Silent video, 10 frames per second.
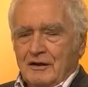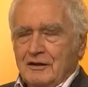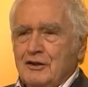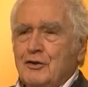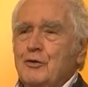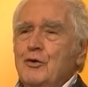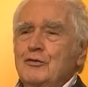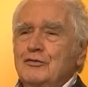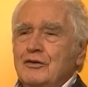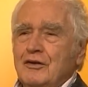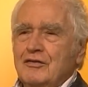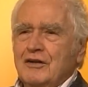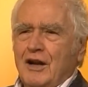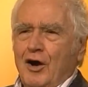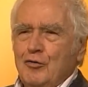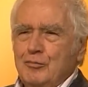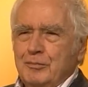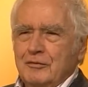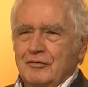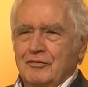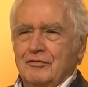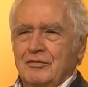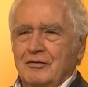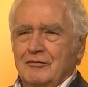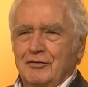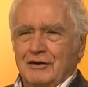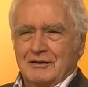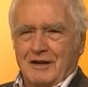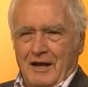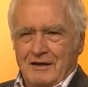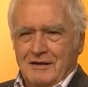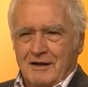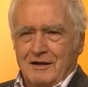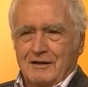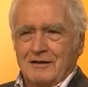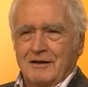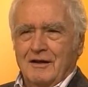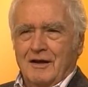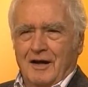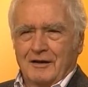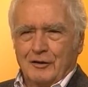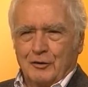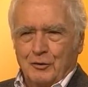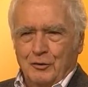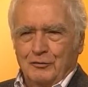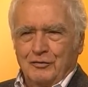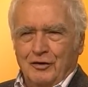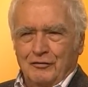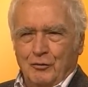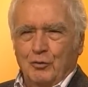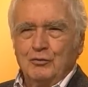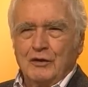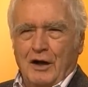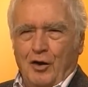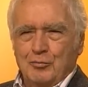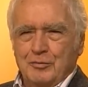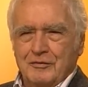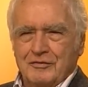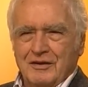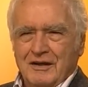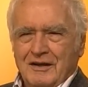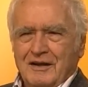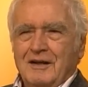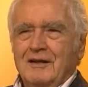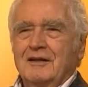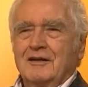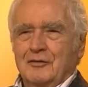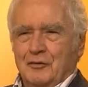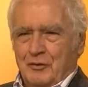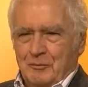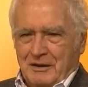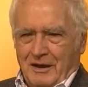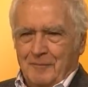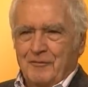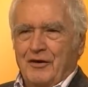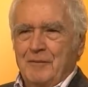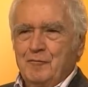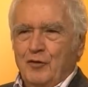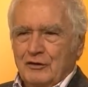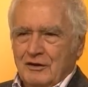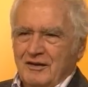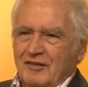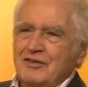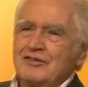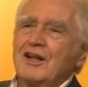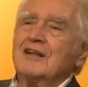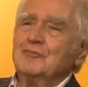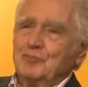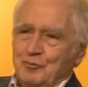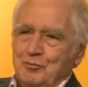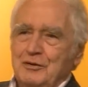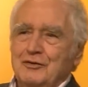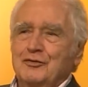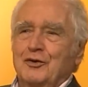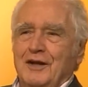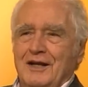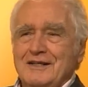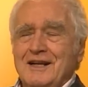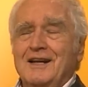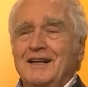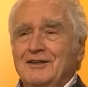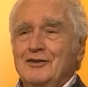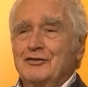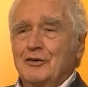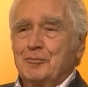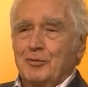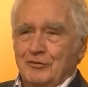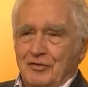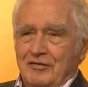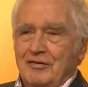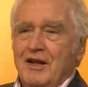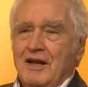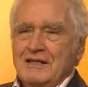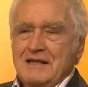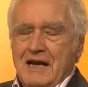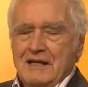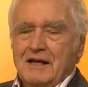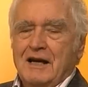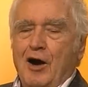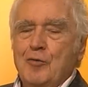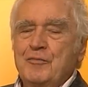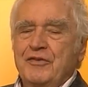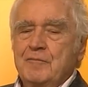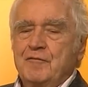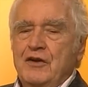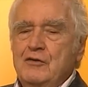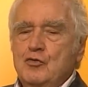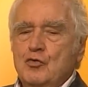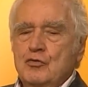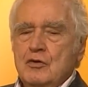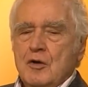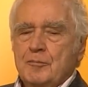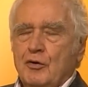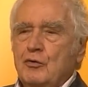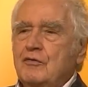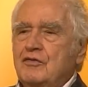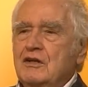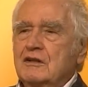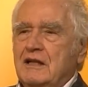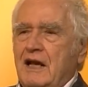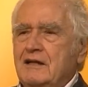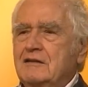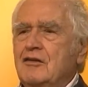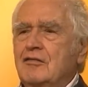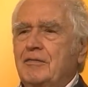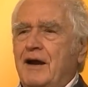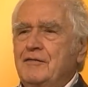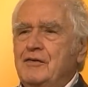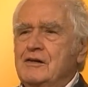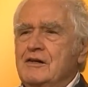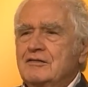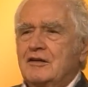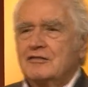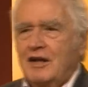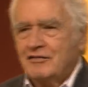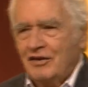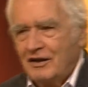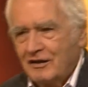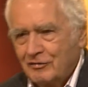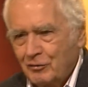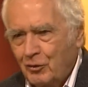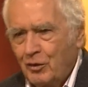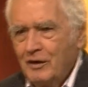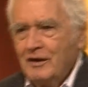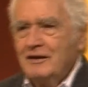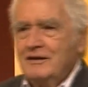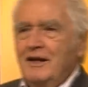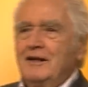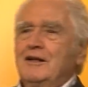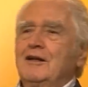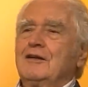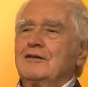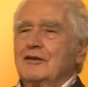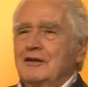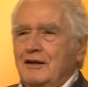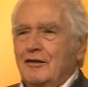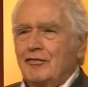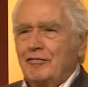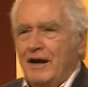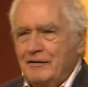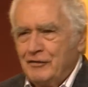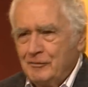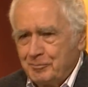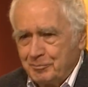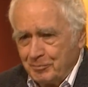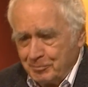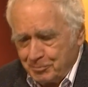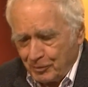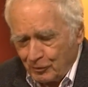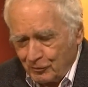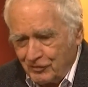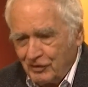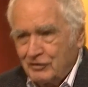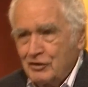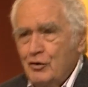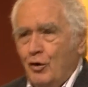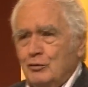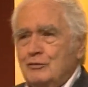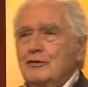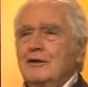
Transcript: die Größe des Glaubens wird kenntlich an der Größe des Unglaubens. Mit einem Fremdwort, das ist ein, bitteschön, ein dialektischer Prozess. Jede Glaubensempfindung produziert gleich den Zweifel. Ist das tatsächlich so? Jede, jeder Zweifel produziert die Not.